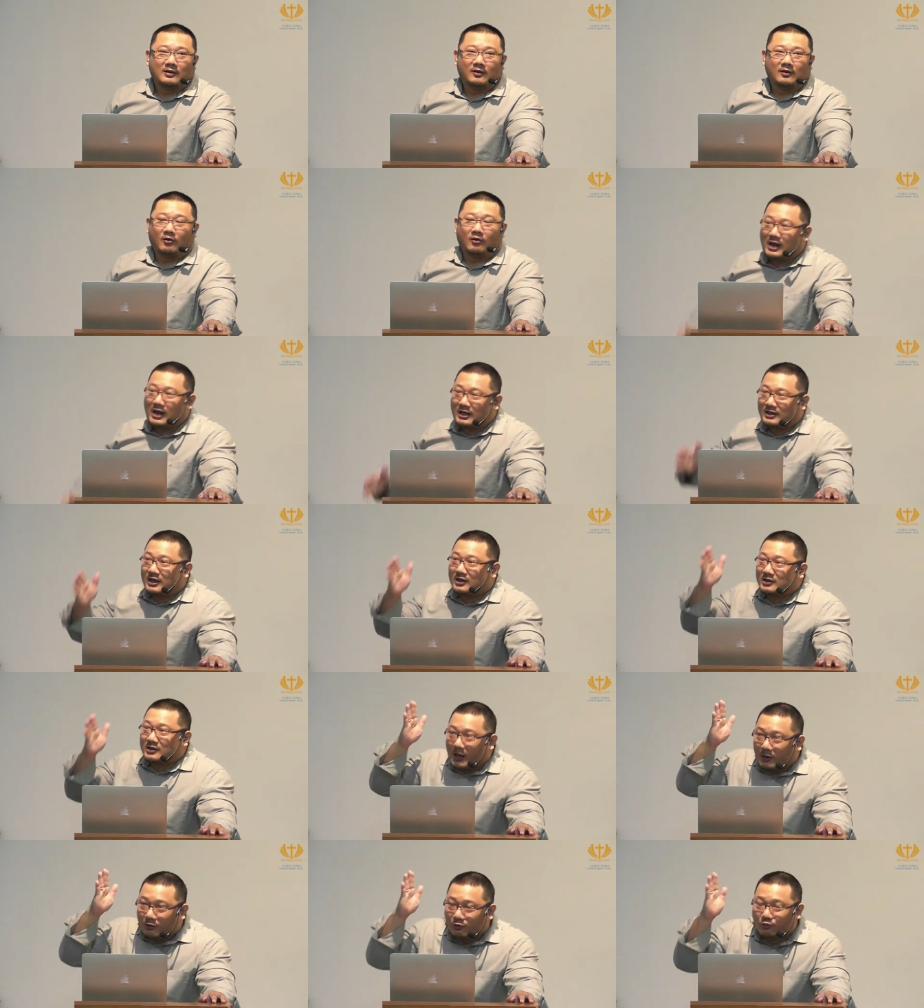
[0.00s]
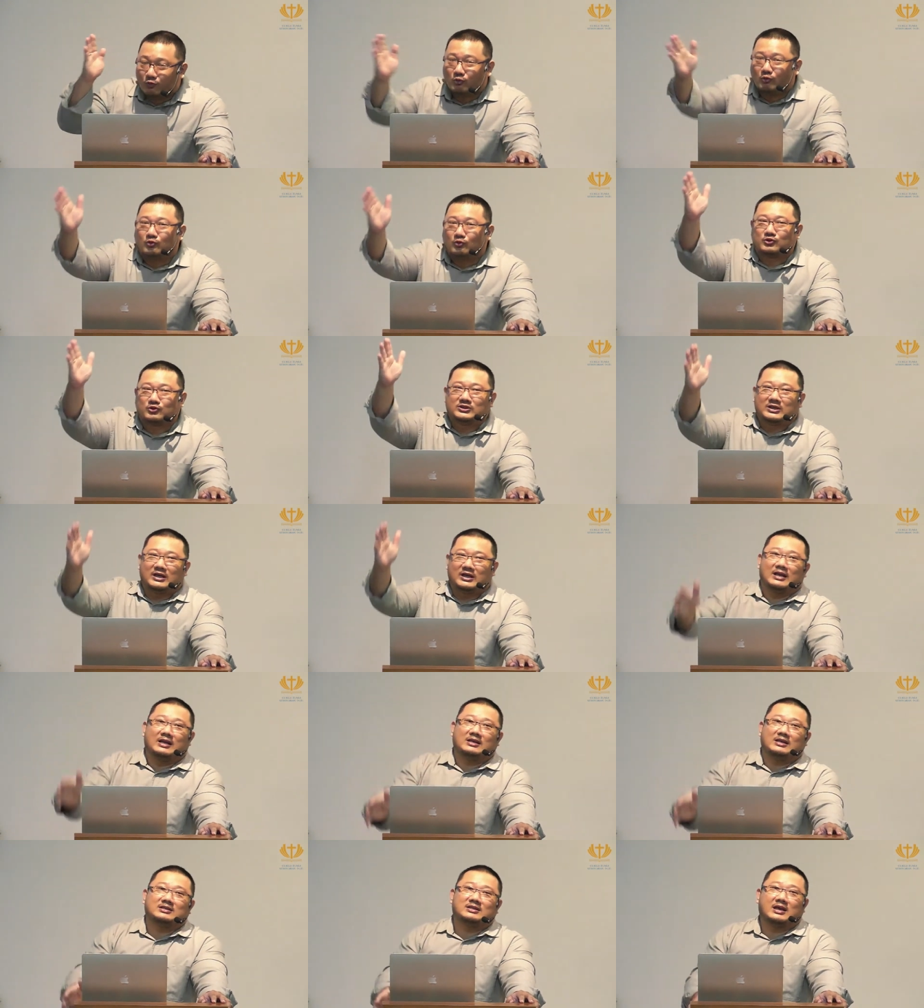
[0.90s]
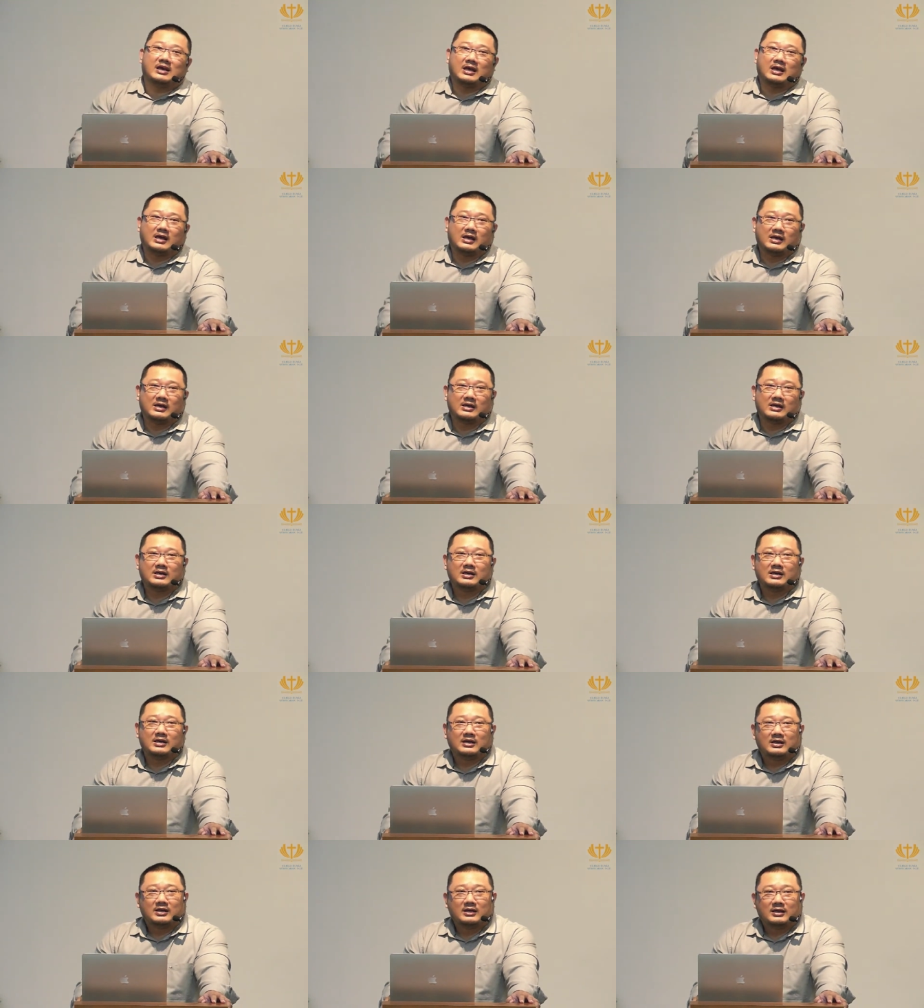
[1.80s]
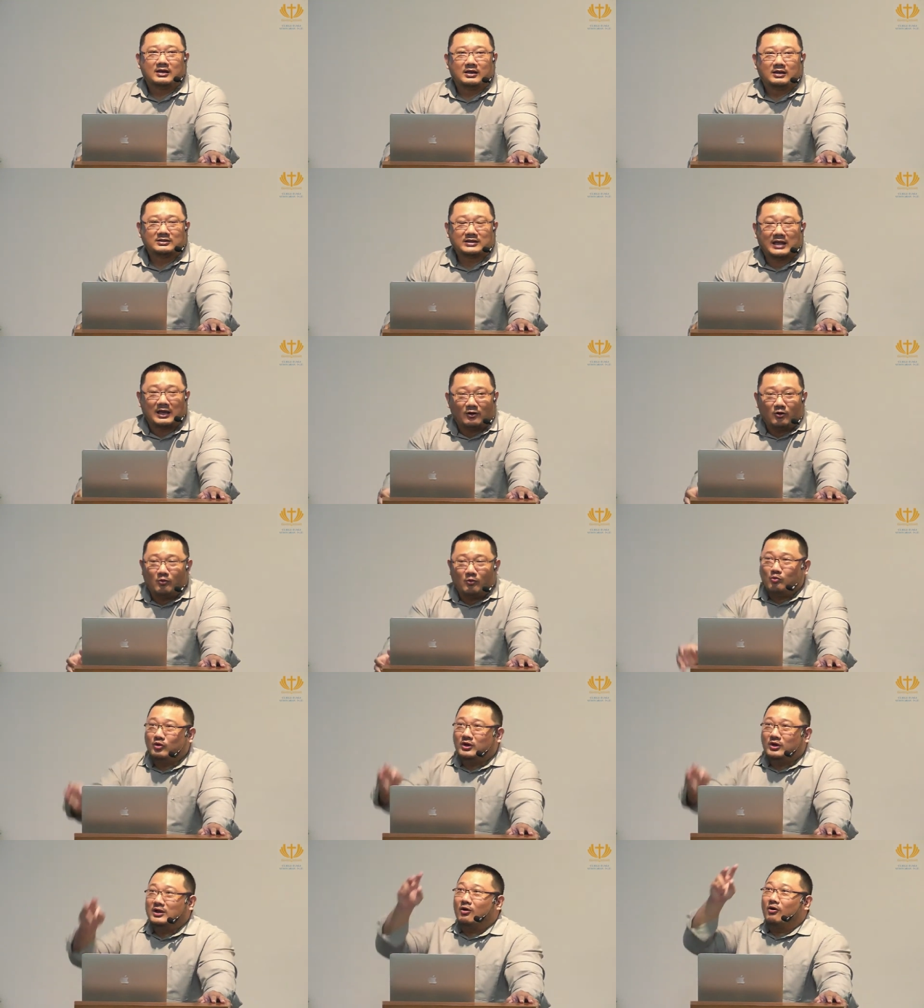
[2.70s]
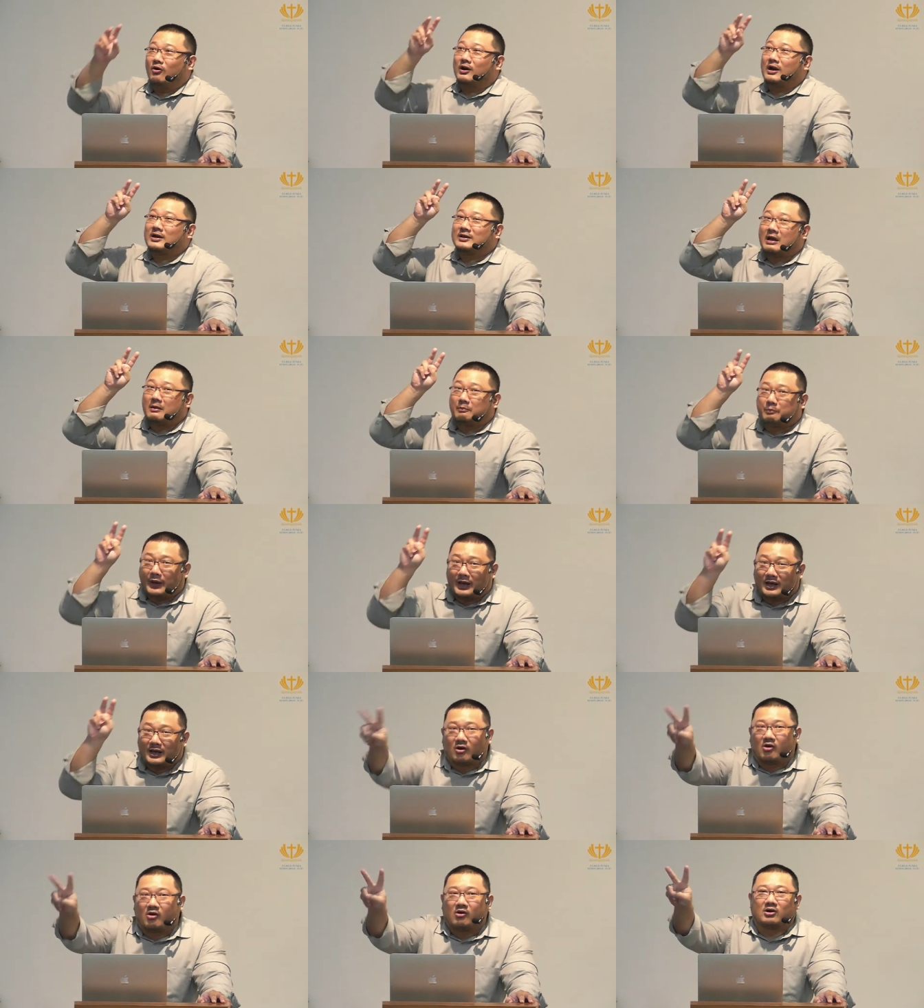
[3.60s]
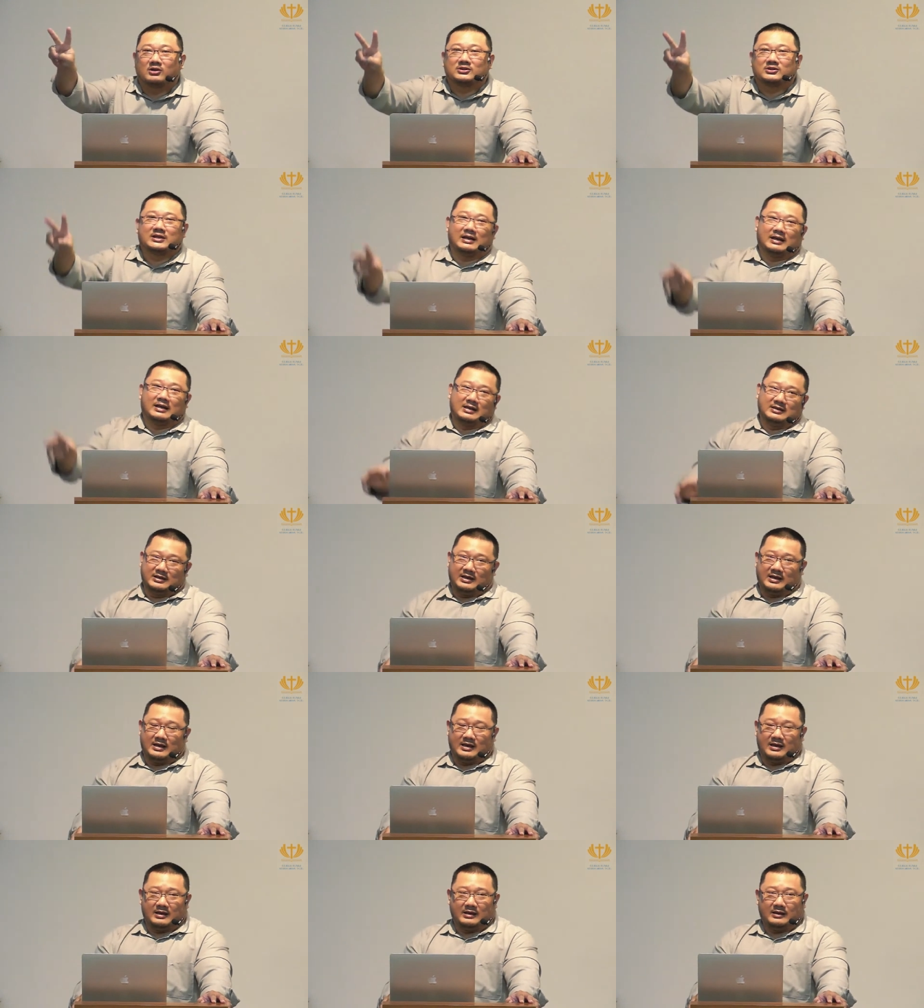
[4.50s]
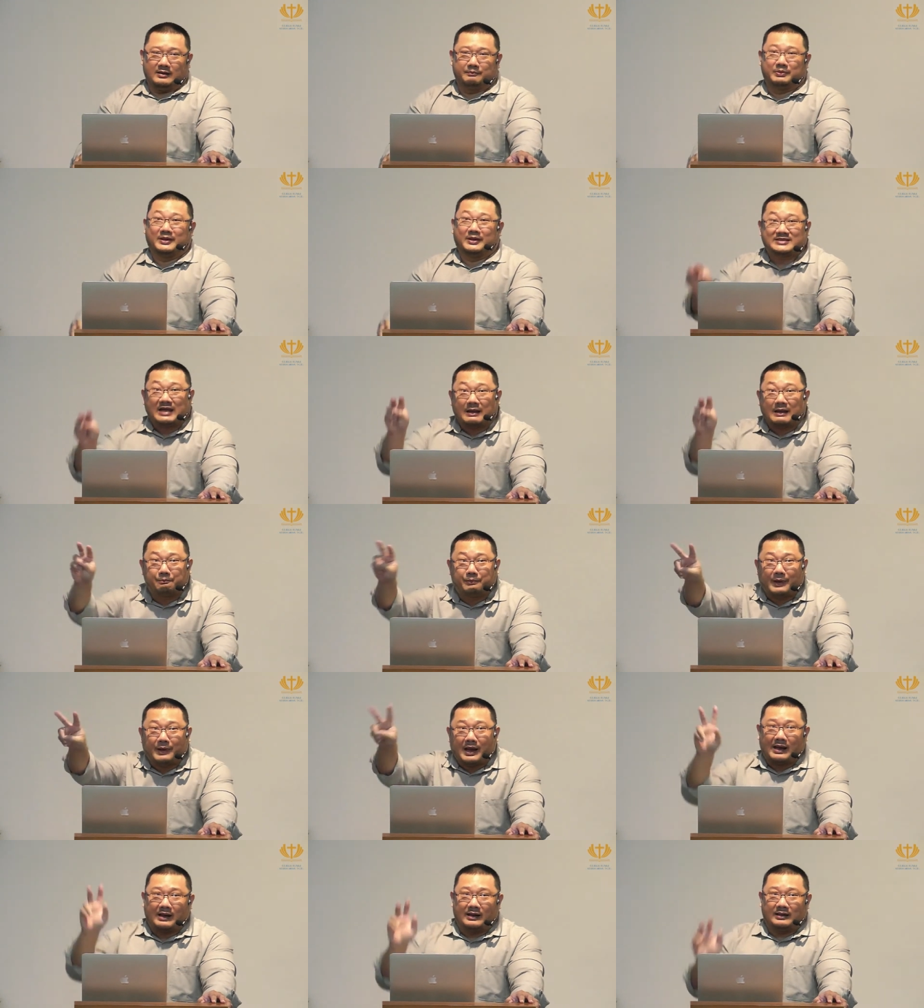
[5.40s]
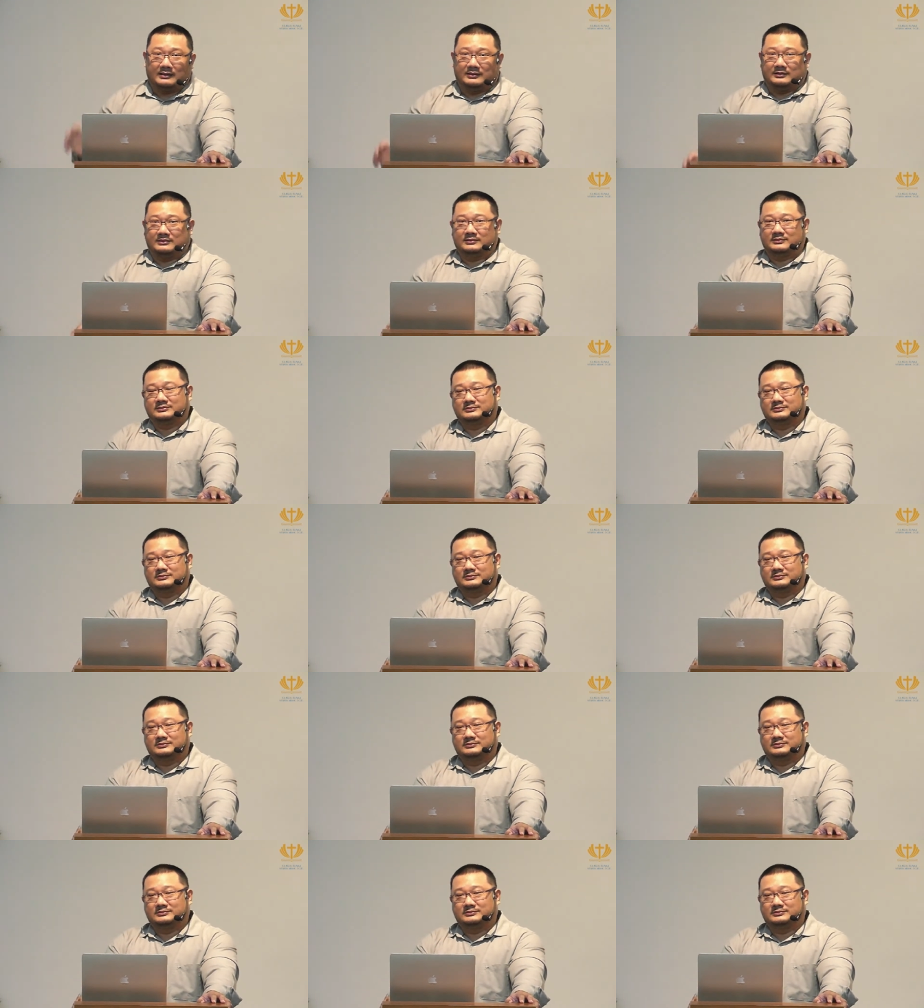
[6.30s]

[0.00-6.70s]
Orang yang tidak lurus jalannya. Salomo ini orang yang bengkok jalannya, bercabang.